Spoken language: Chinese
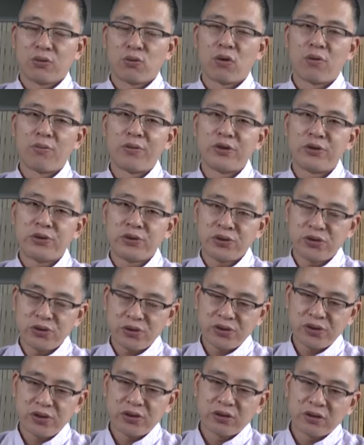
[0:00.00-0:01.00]
我们
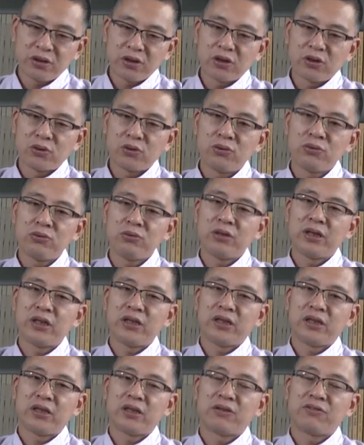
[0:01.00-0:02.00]
支持客户的
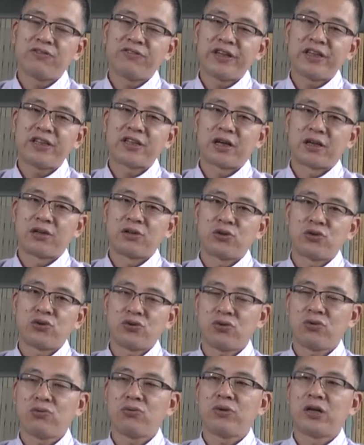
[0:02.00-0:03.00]
一个非常
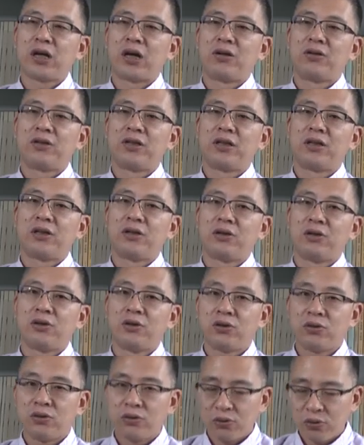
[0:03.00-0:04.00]
重要的
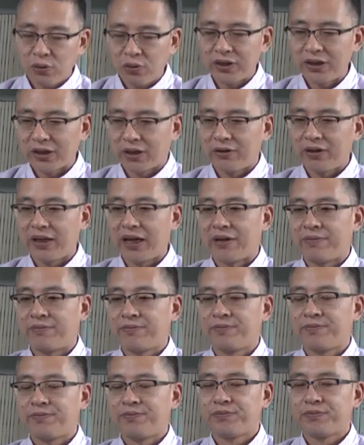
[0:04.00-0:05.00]
落脚点。
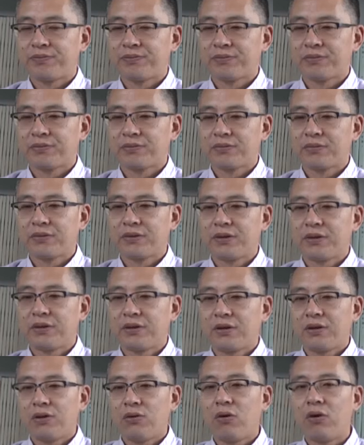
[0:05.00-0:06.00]

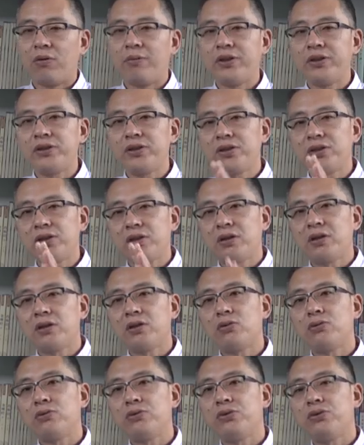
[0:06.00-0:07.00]
我们支持
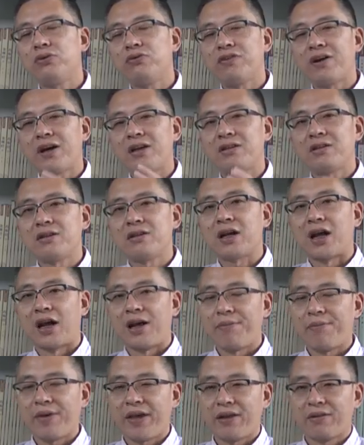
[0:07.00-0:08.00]
客户去发生改
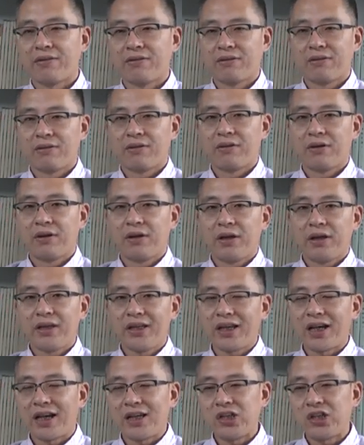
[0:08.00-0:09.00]
变。
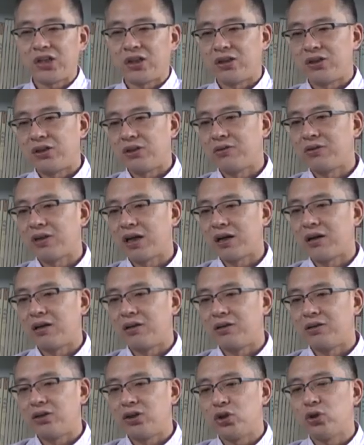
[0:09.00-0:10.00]
一开始的时候，他可
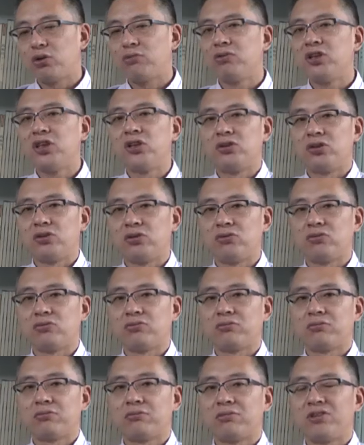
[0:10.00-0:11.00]
能是动力十
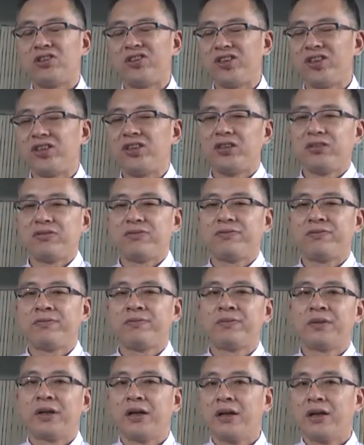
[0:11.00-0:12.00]
足、激情、
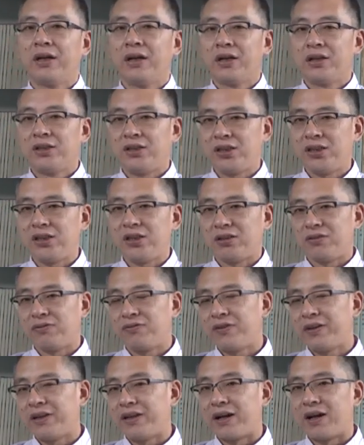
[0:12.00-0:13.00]
激情
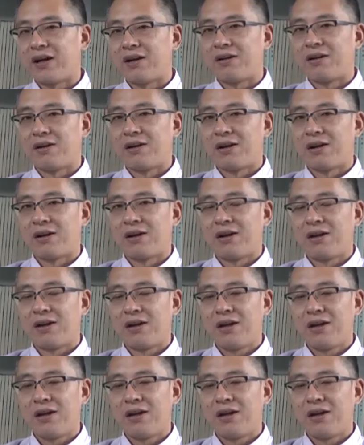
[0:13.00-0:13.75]
奋昂啊，